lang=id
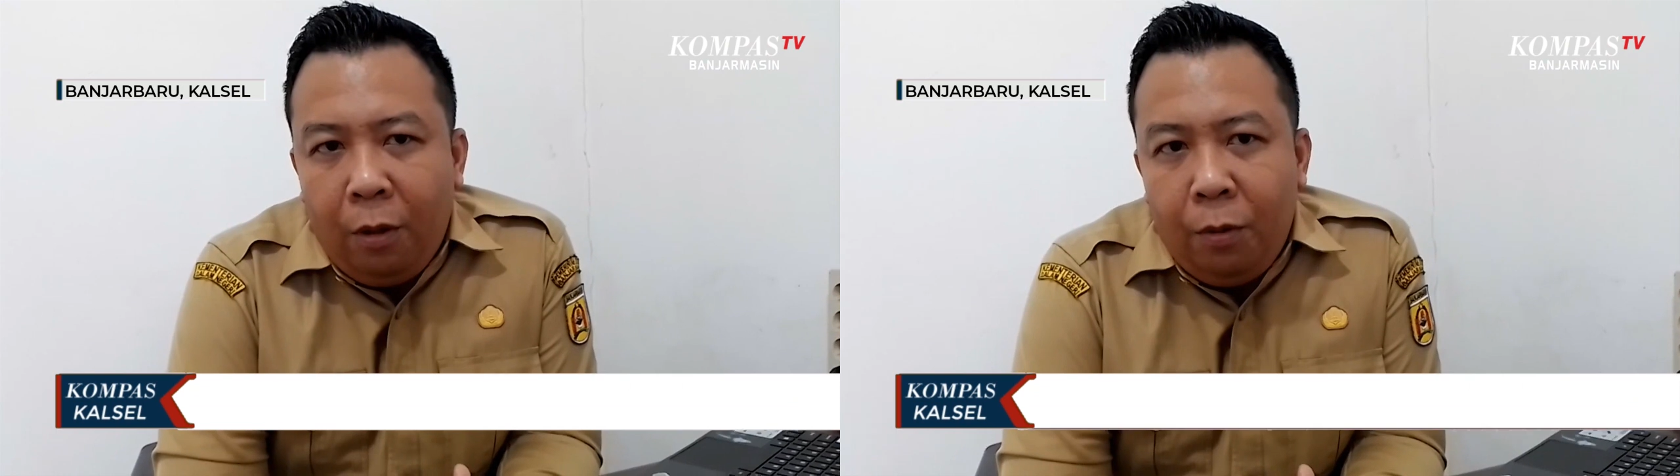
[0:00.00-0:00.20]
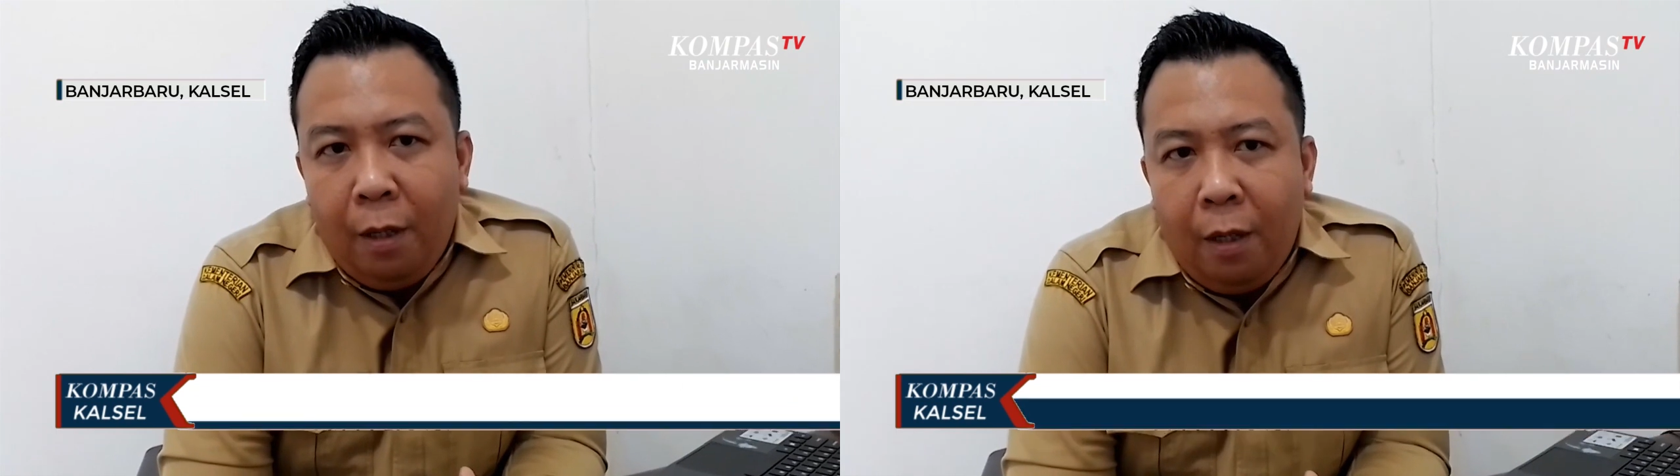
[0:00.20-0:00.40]

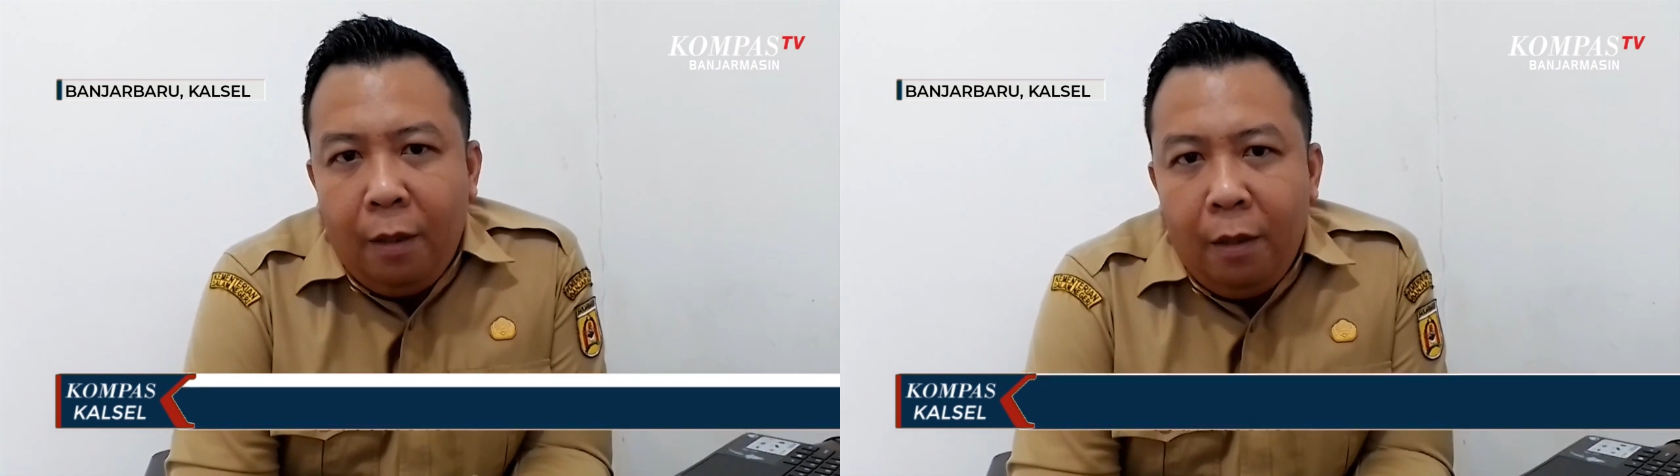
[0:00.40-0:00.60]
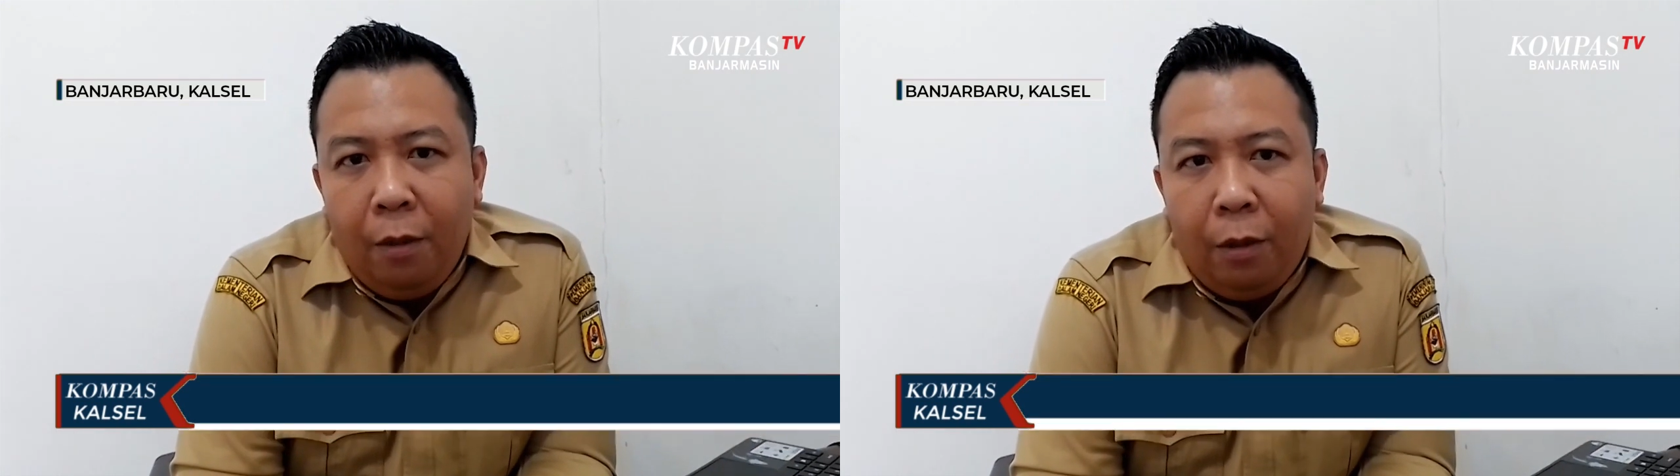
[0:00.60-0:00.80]
Saudara
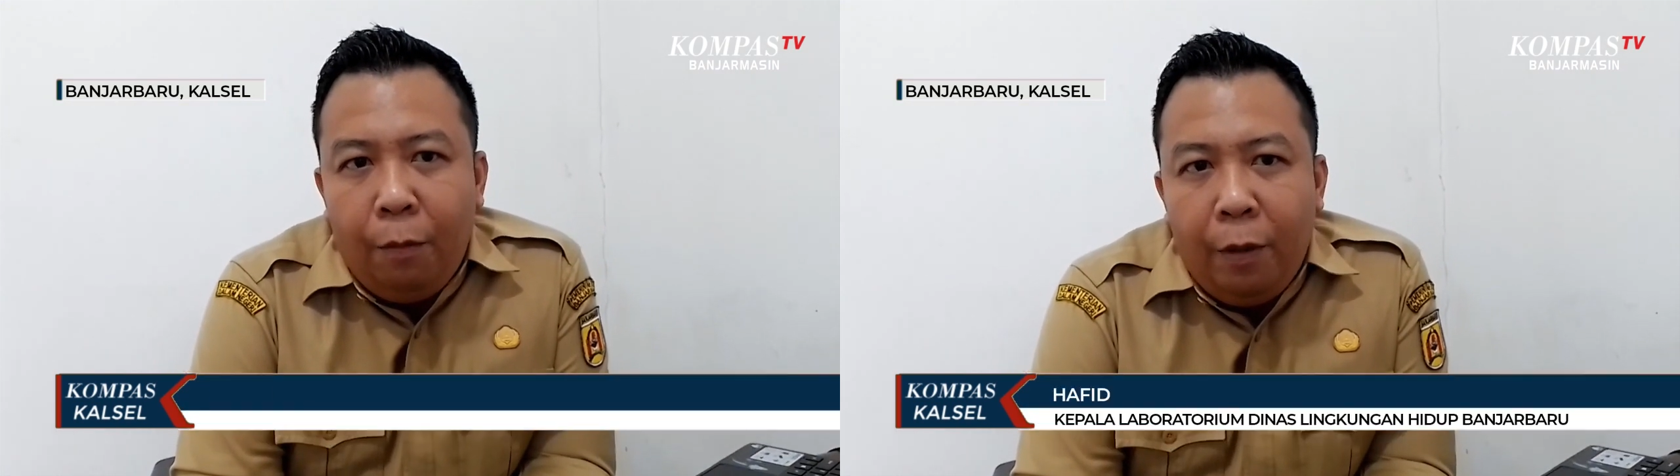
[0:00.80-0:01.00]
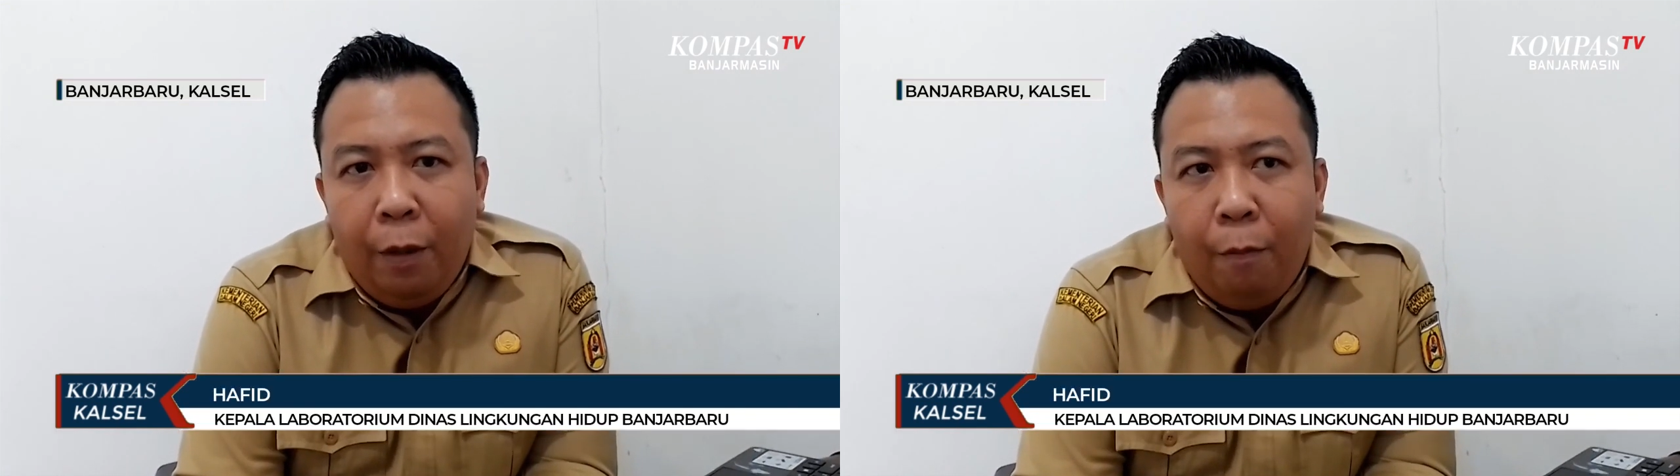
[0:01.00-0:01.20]
di kota
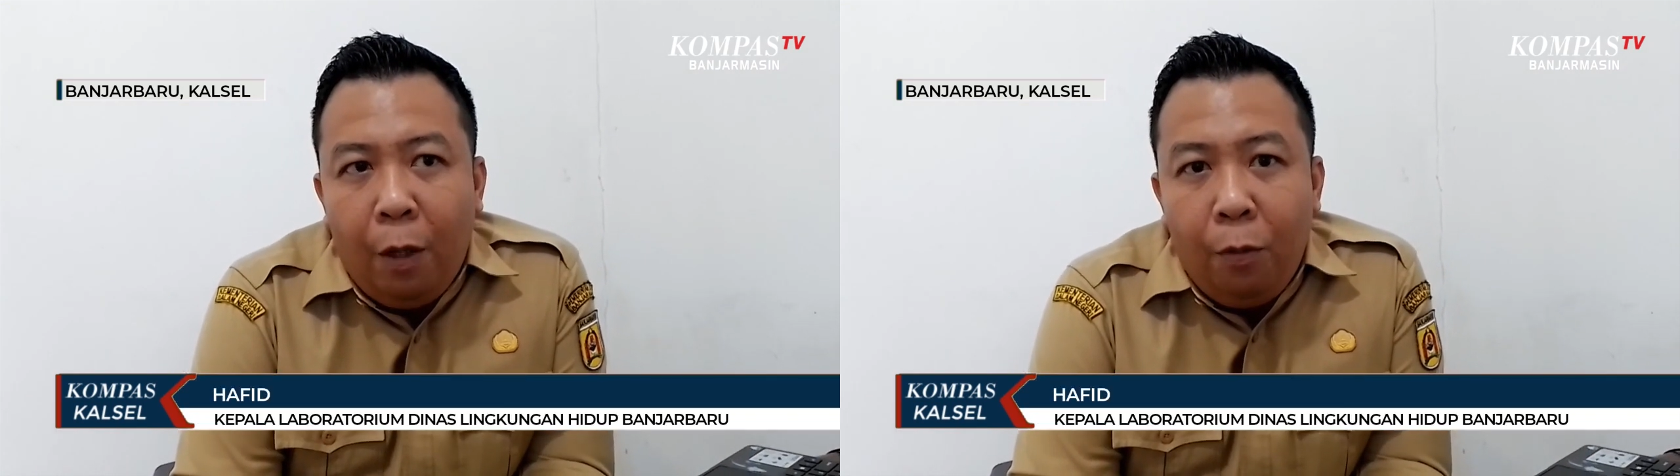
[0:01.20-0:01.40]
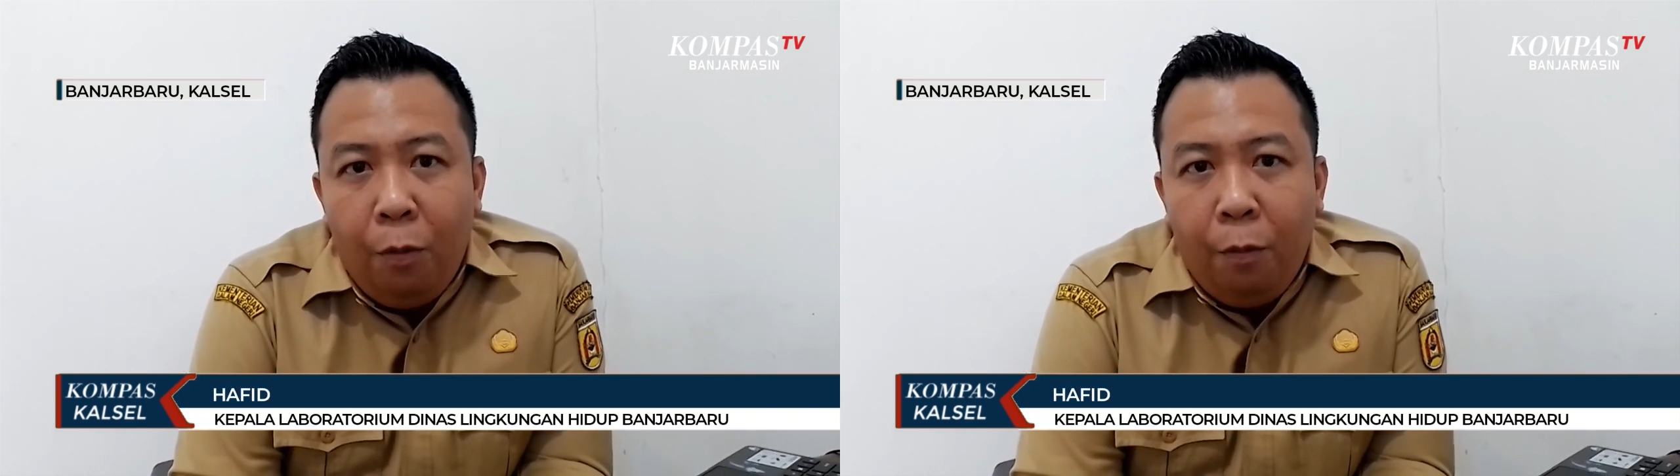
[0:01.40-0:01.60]

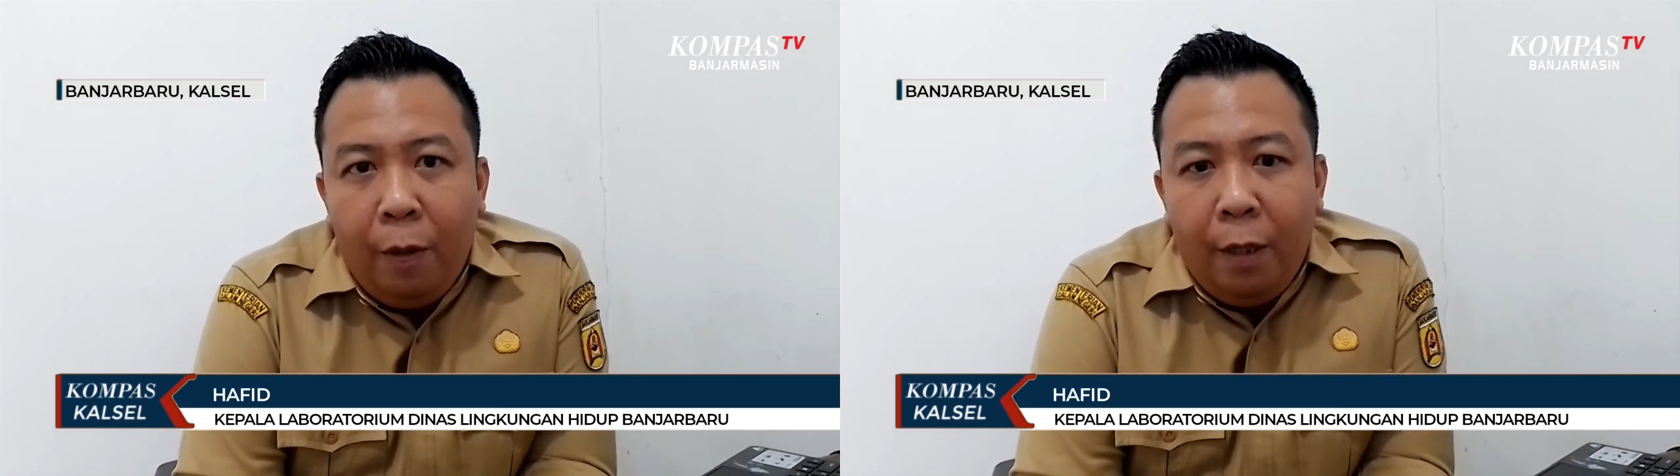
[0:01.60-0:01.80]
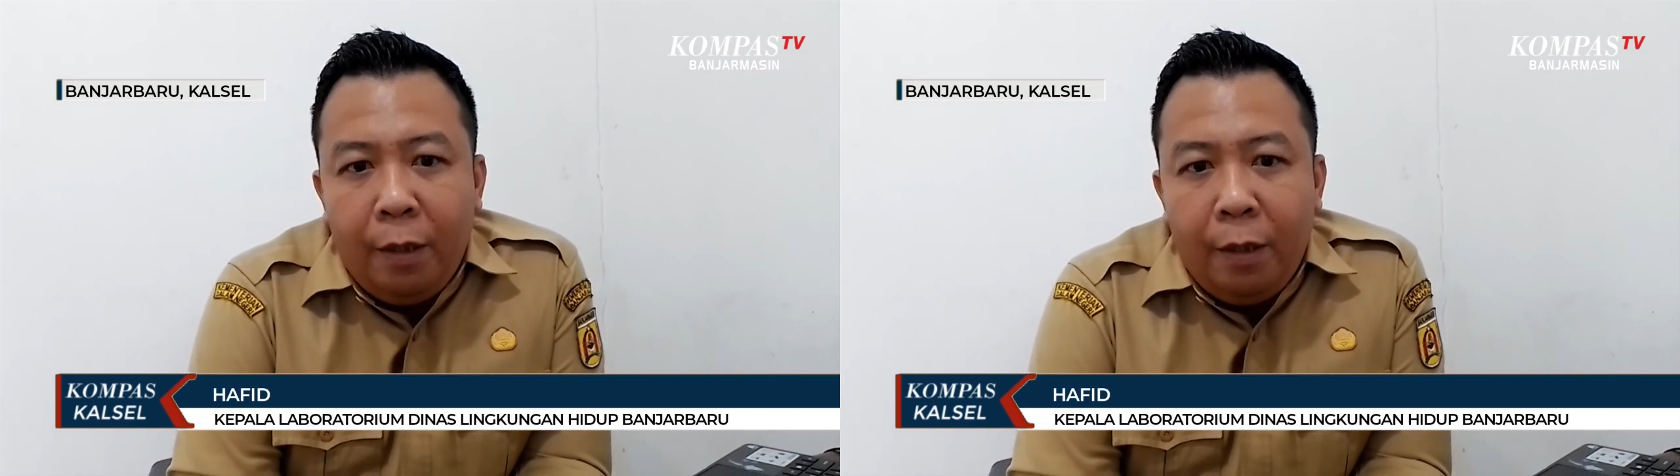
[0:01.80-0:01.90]
Banjarbaru pada